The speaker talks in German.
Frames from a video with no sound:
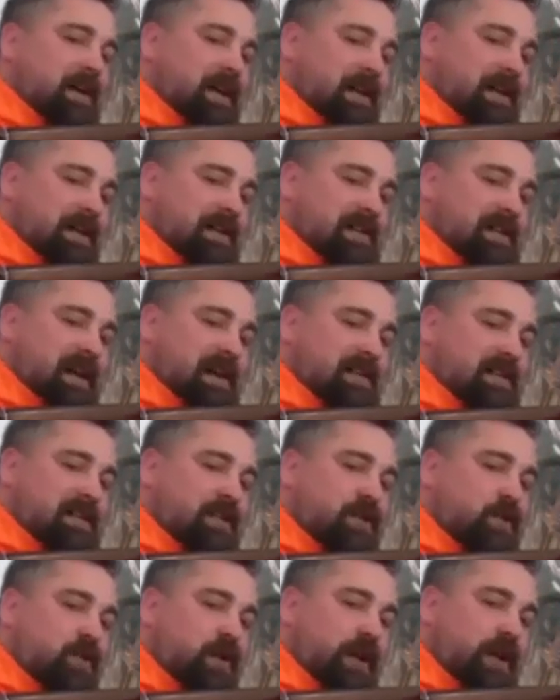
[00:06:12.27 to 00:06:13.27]
Das heißt, ich
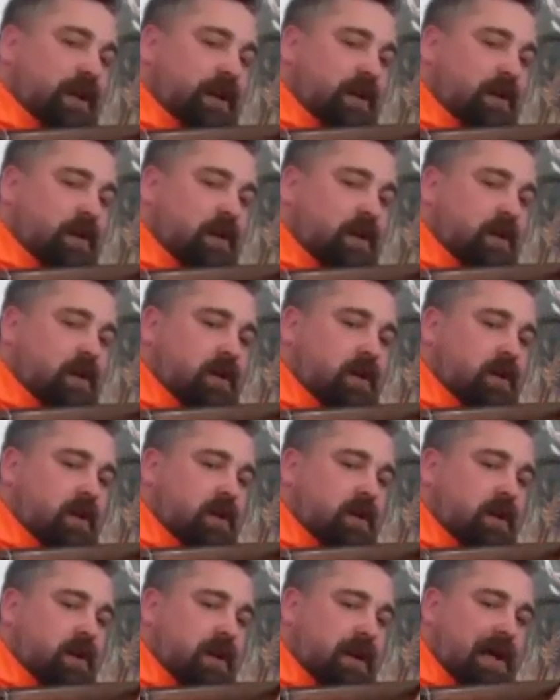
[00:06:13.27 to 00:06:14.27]
gucke hin.
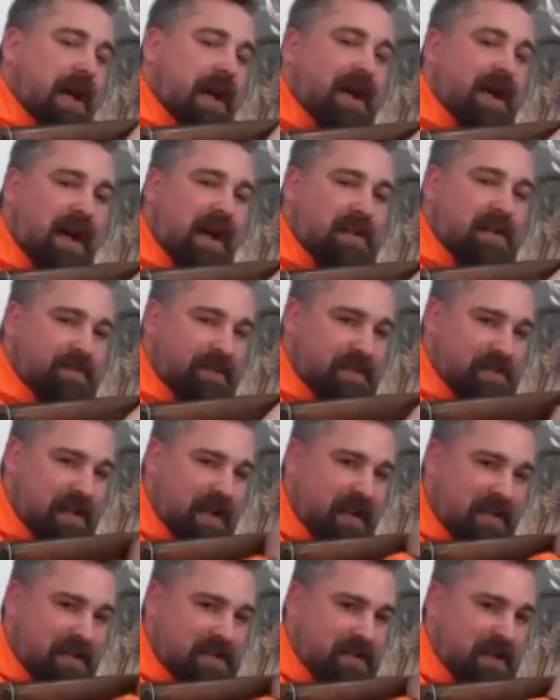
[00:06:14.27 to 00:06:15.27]
Keine Angst, wir zeigen
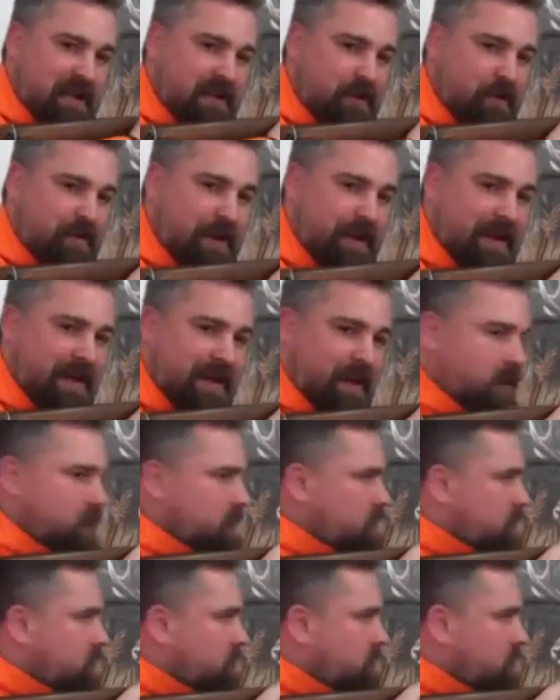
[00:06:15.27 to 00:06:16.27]
das gleich nochmal näher.
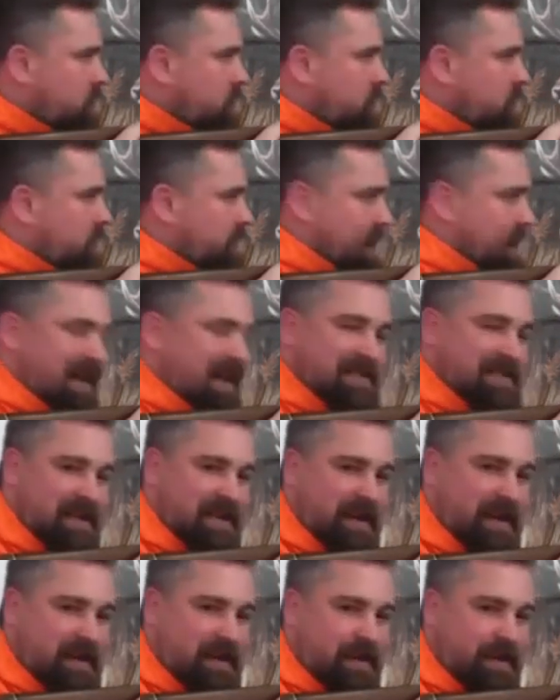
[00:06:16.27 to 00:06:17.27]
Die einzelnen
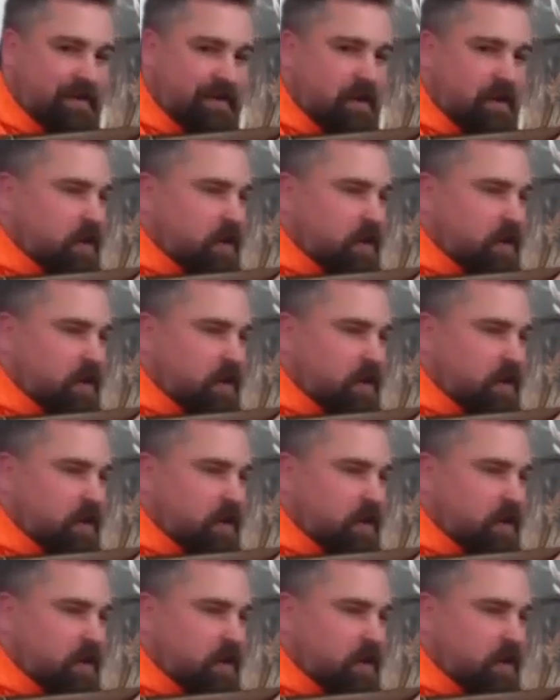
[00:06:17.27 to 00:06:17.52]
Handgriffe.